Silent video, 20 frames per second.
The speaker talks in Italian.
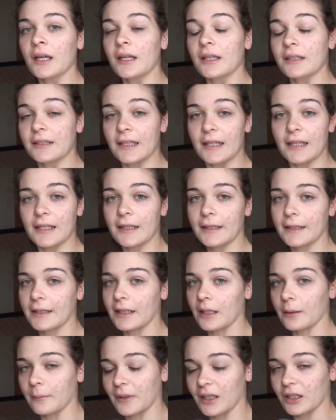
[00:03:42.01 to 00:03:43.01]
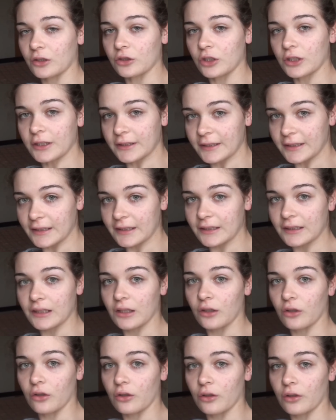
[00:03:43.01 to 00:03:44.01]
Ieri, che era mercoledì,
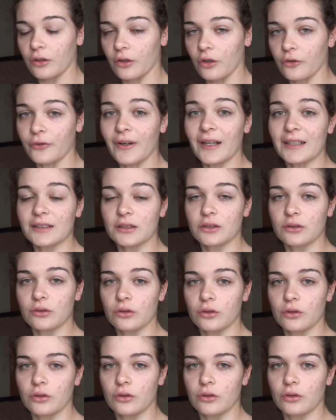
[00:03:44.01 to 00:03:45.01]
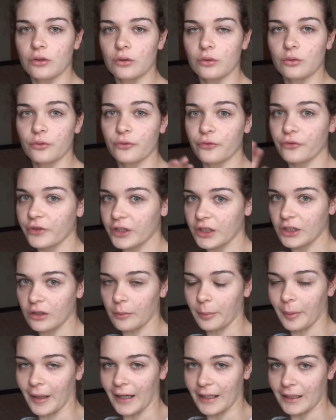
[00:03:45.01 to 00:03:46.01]
ho, ho, fatto un video a
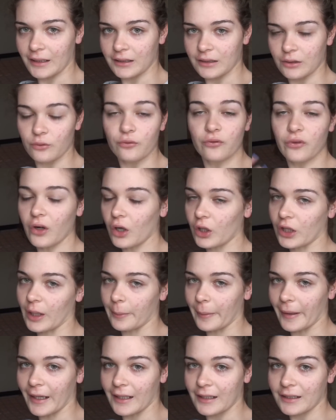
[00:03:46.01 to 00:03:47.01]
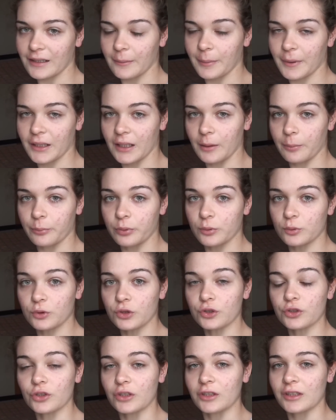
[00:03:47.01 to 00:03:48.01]
parte, un vlog a parte perché appunto
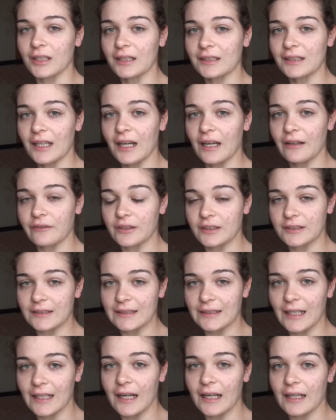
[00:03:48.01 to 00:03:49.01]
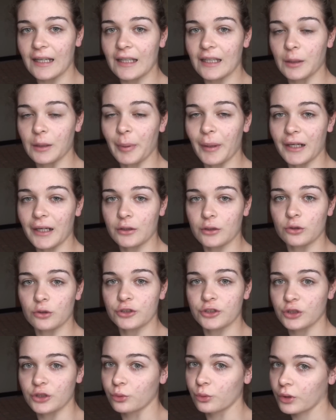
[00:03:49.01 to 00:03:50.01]
sono andata a visitare il parco
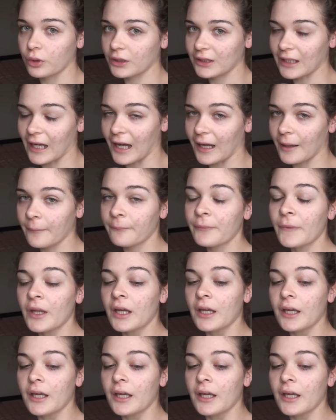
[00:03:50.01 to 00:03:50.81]
Sigurtà